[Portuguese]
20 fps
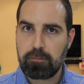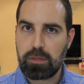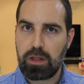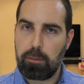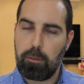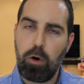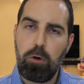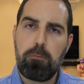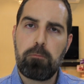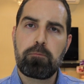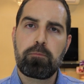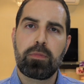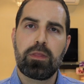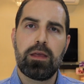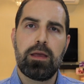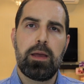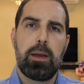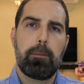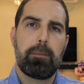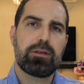tá bom?
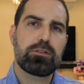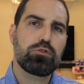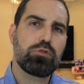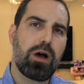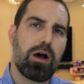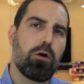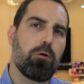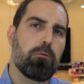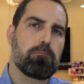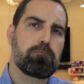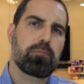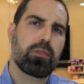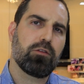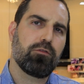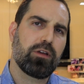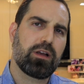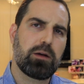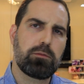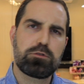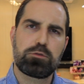Pessoal,
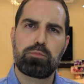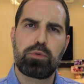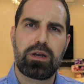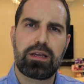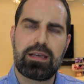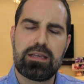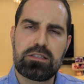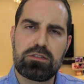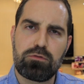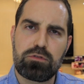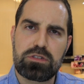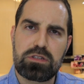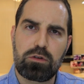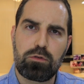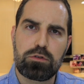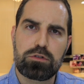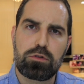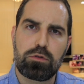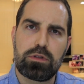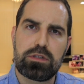ficamos por aqui. Se você
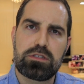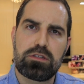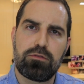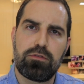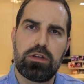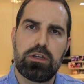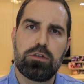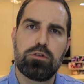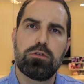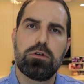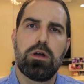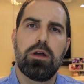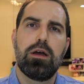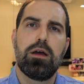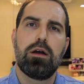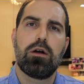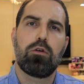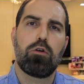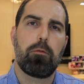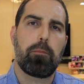gostou desse vídeo,
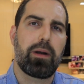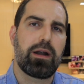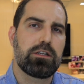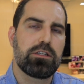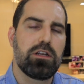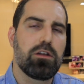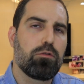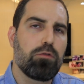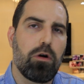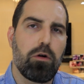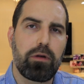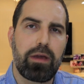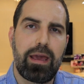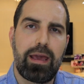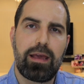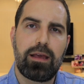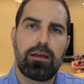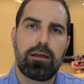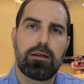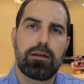compartilhe com
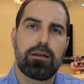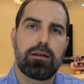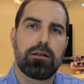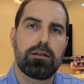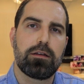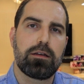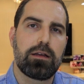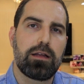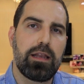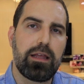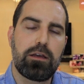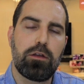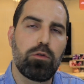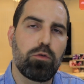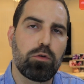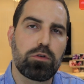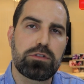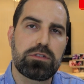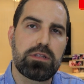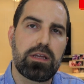alguém, clique no
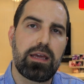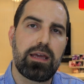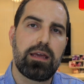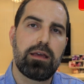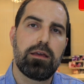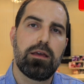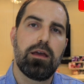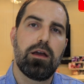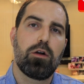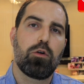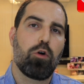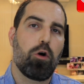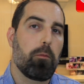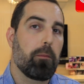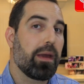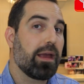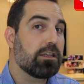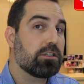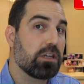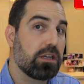gostei,
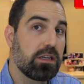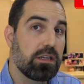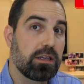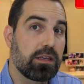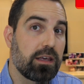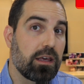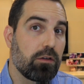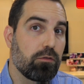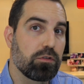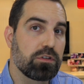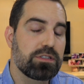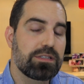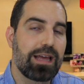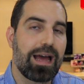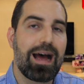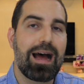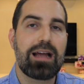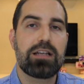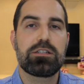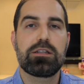comente aí o que você
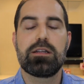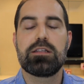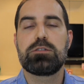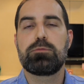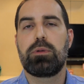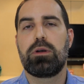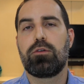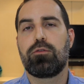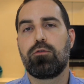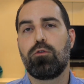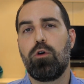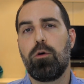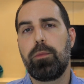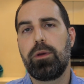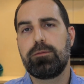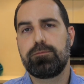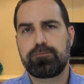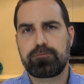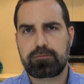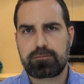acha desse
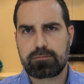perfume